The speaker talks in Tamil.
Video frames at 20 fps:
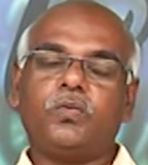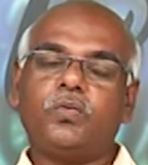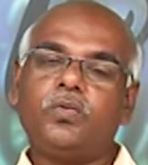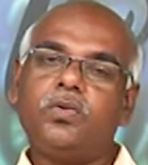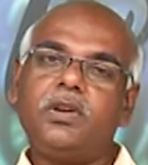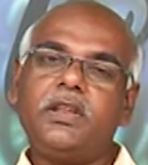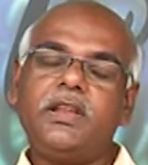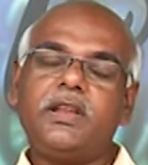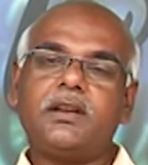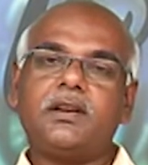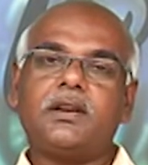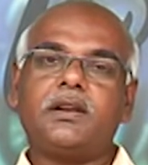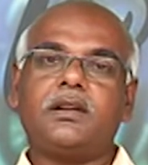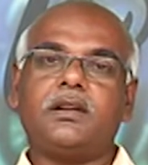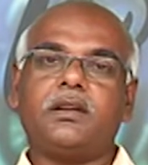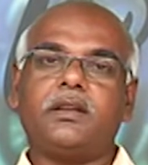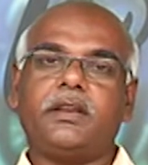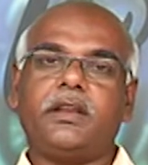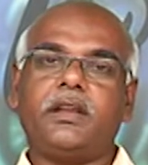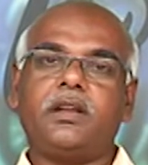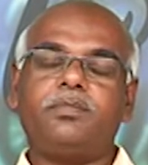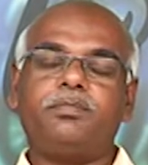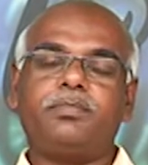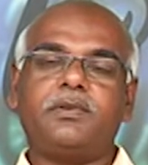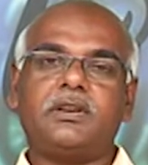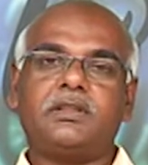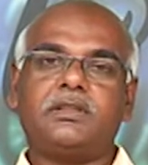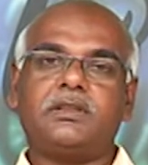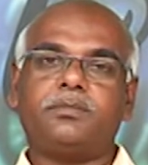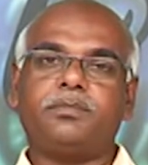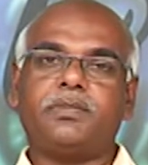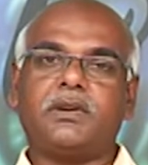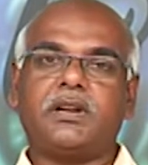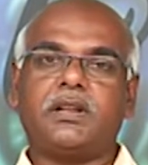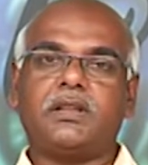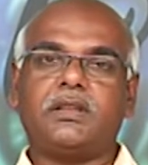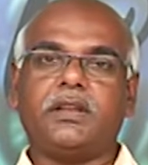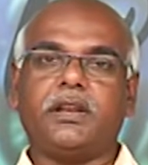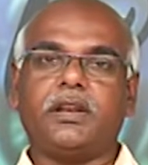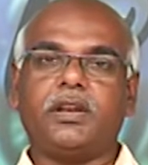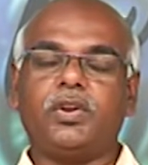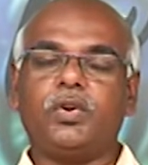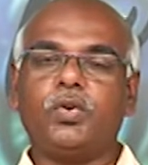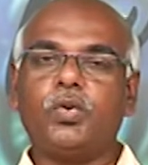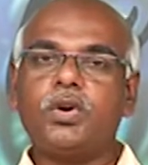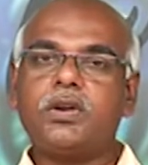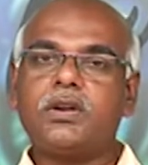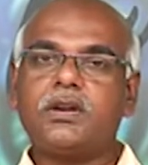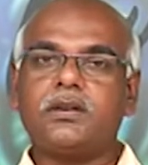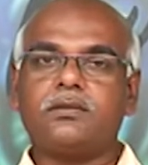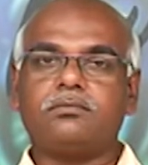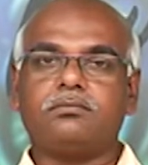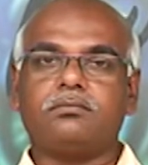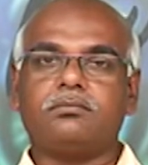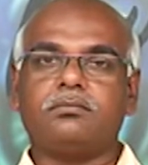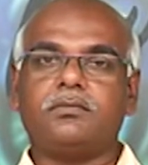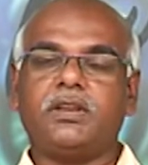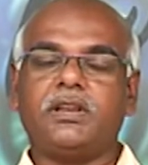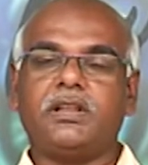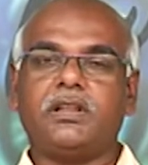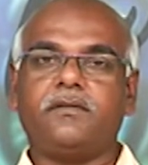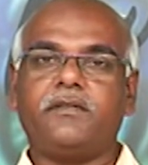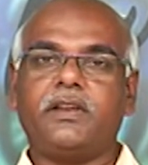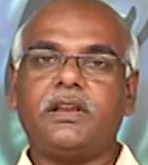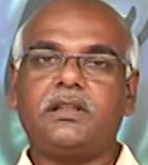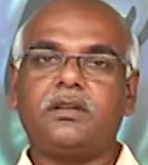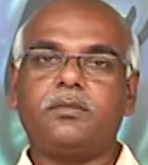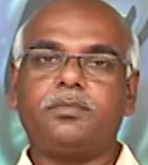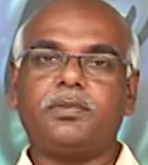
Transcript: ஊழியங்கள் ஏற்படுத்தப்பட்டதின் நோக்கம் இந்த வேத